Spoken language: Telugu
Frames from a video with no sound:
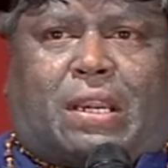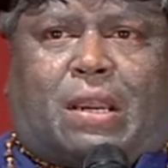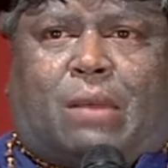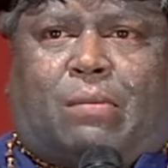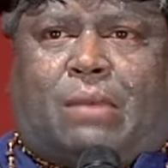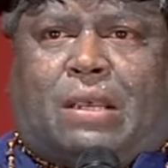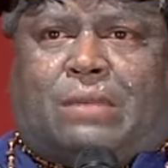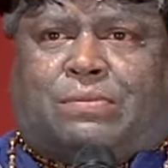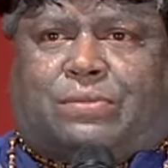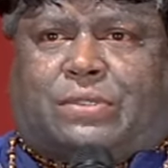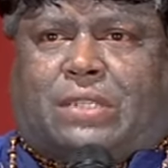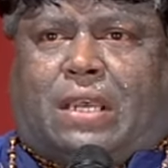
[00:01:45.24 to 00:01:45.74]

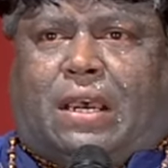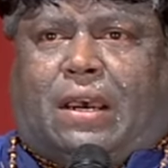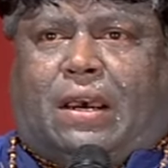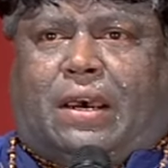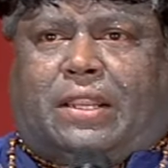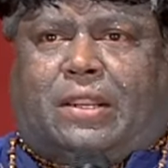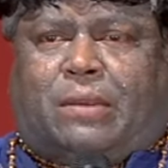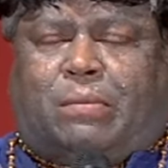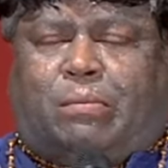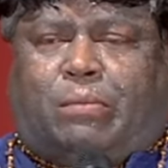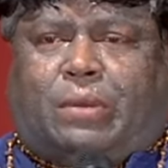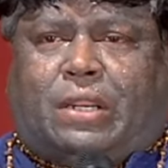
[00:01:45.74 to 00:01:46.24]

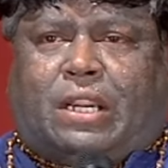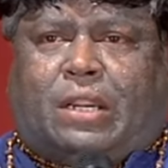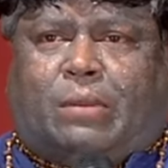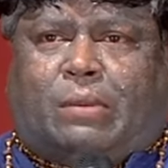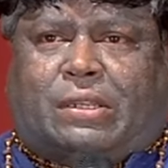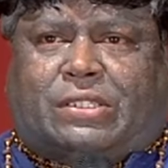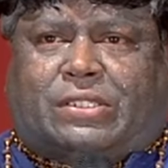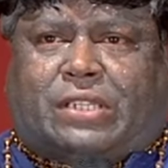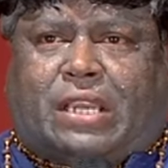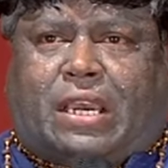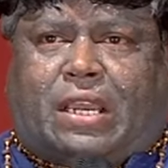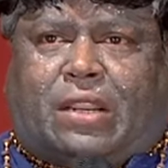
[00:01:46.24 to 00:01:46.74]
మాంసాహారం బులన
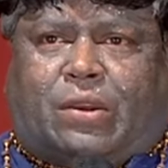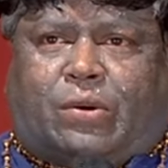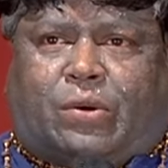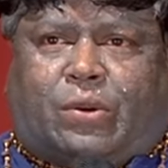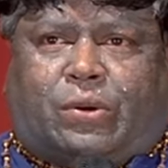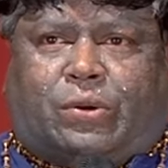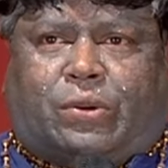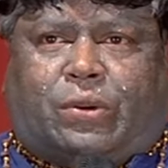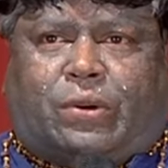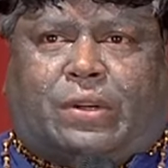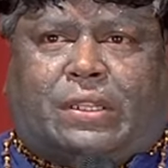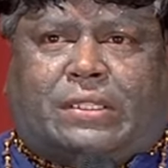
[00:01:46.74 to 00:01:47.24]
మసాల
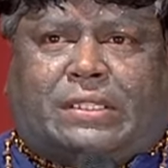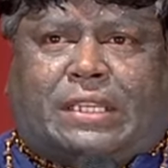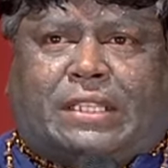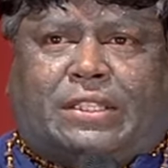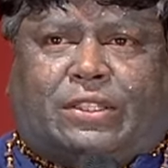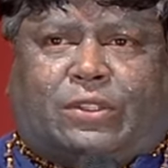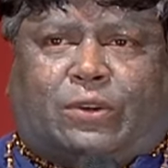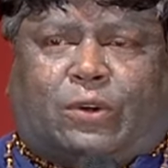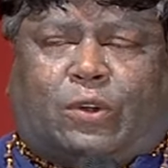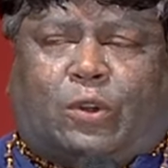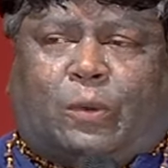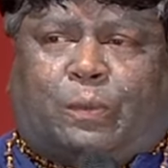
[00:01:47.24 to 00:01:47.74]
గుడ్డులు
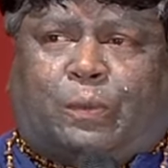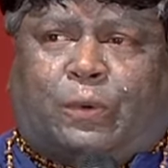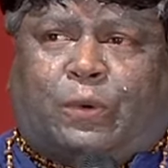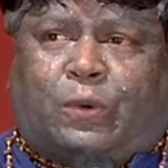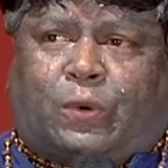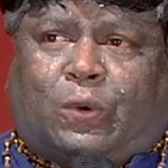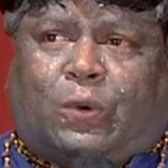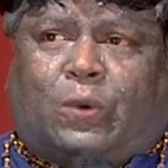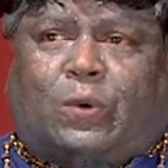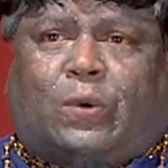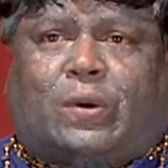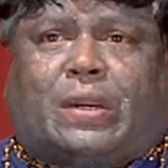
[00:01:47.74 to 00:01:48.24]
జంతువులు
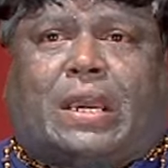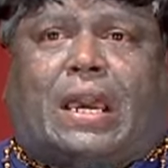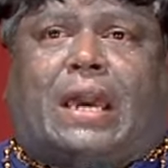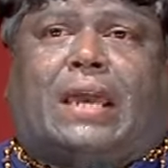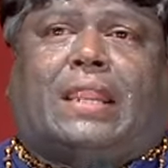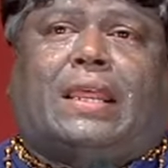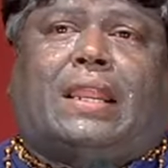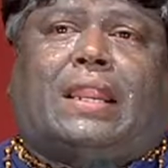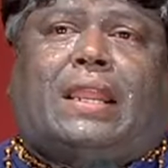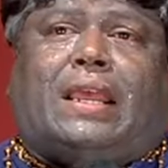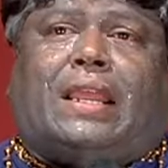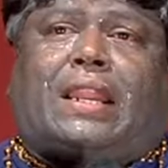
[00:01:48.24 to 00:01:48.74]
పునుకులు
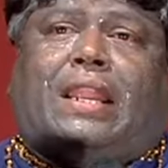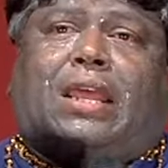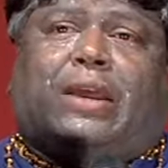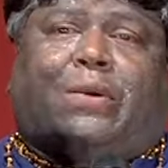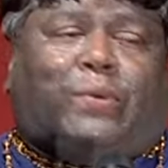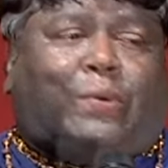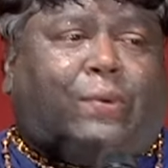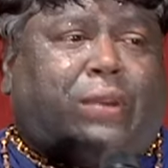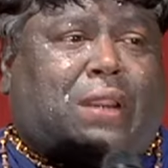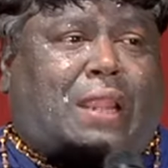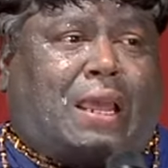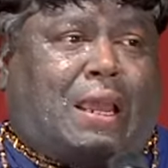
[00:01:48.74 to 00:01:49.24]
గారెలే
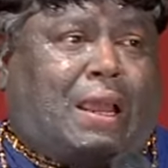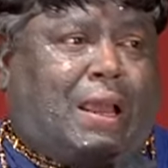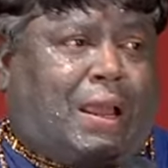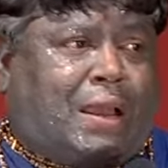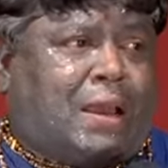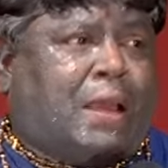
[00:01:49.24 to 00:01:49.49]
లేకున్నా